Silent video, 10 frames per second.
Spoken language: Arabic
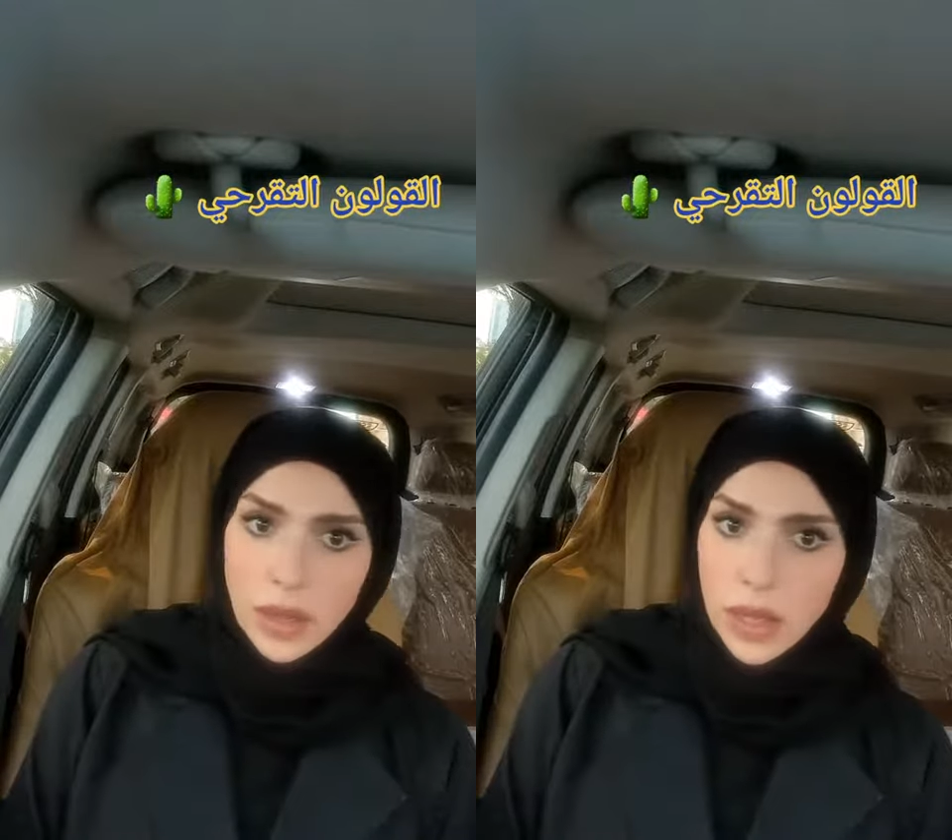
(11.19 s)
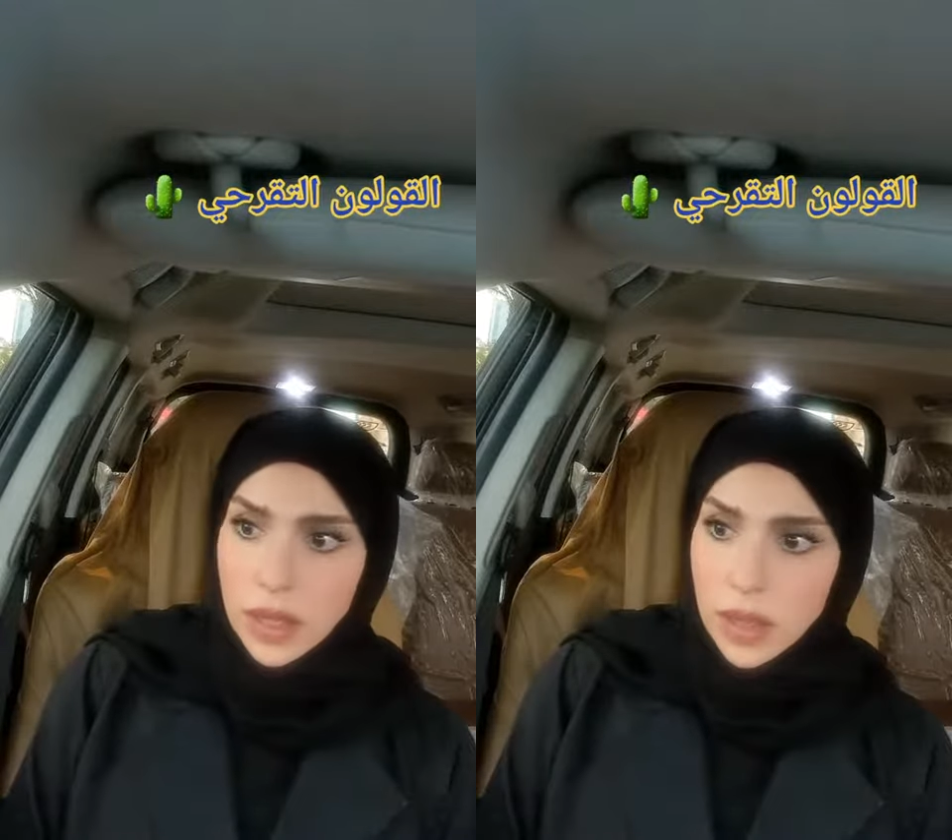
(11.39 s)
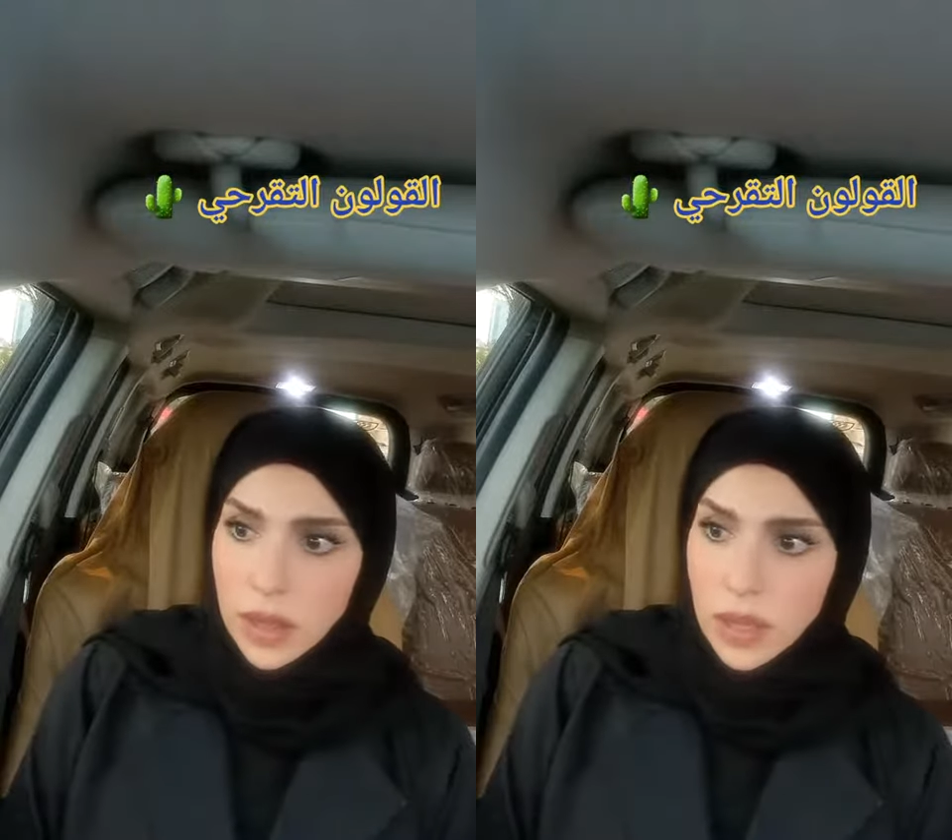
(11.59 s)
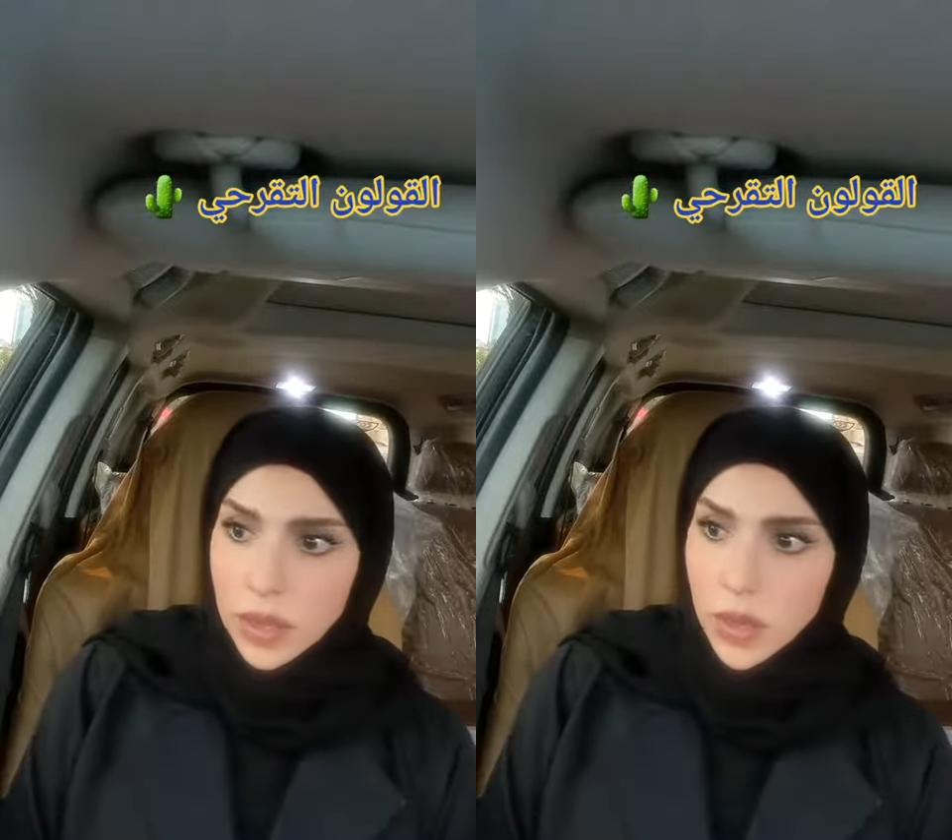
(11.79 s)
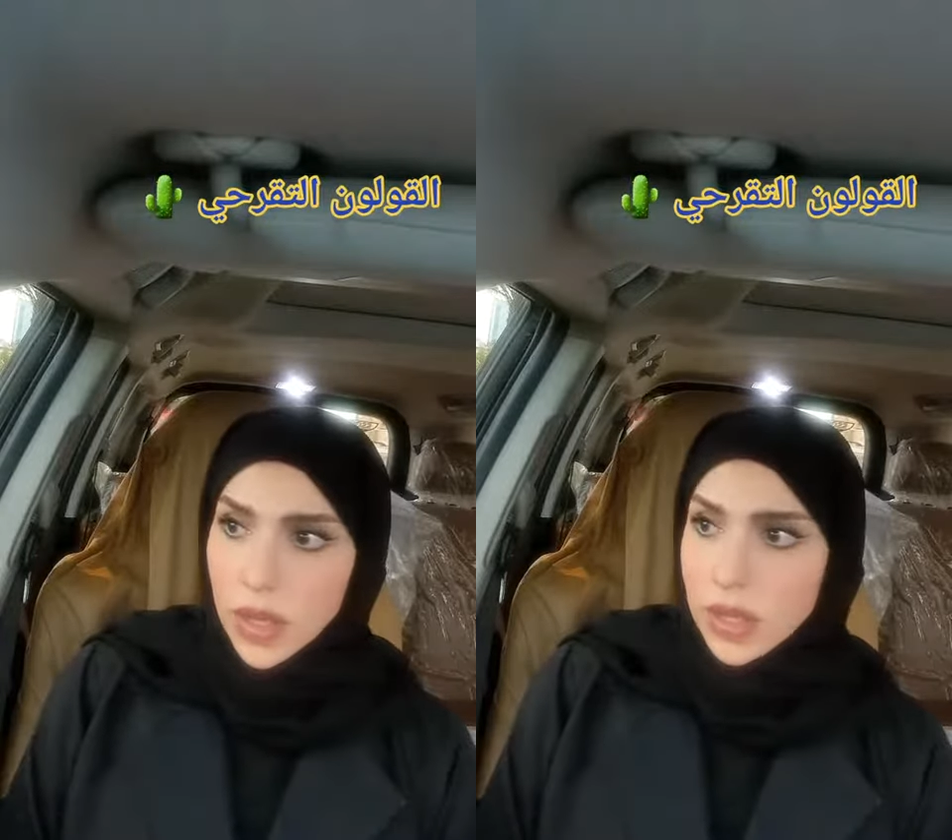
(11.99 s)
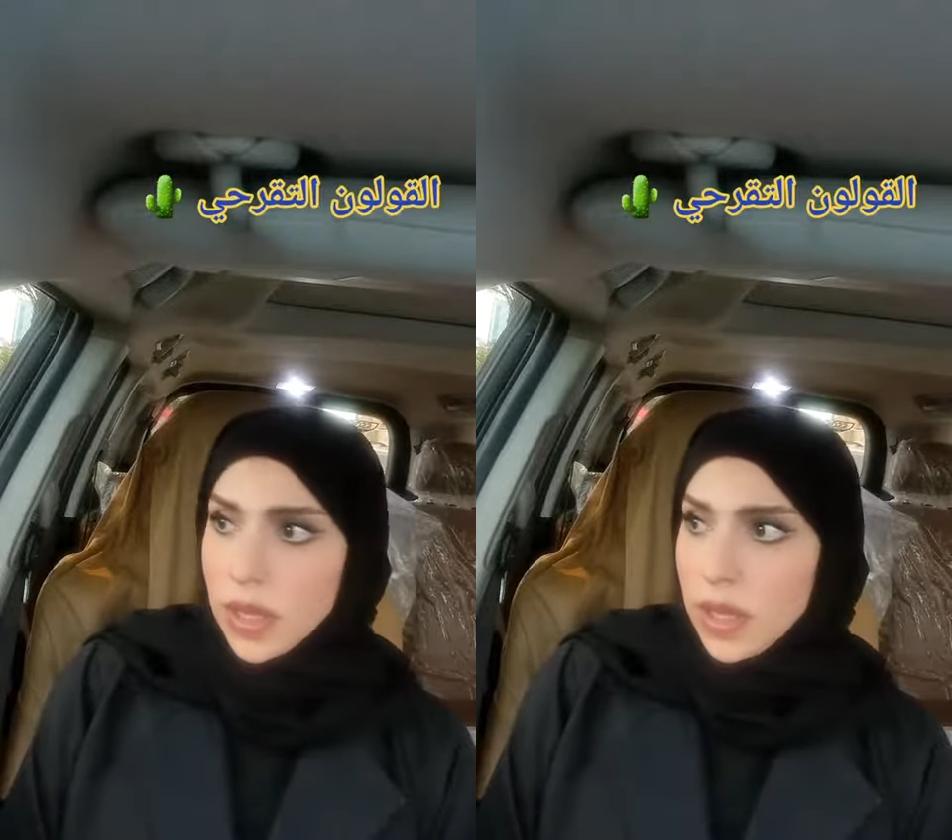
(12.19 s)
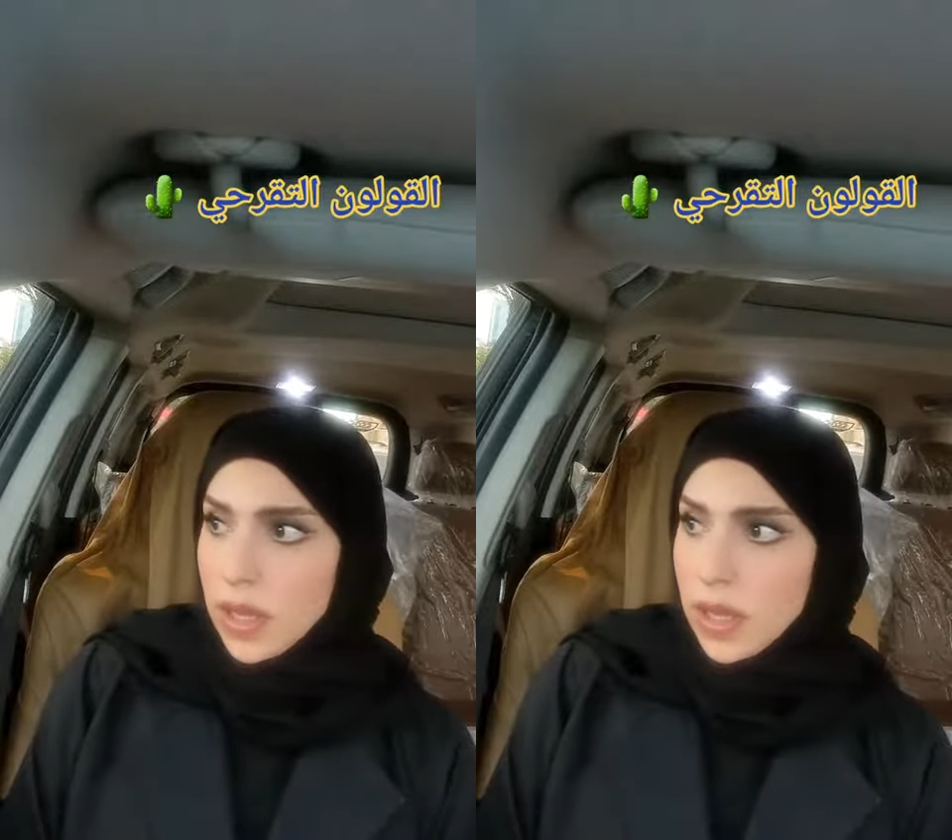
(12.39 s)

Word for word: الغليظة تؤدي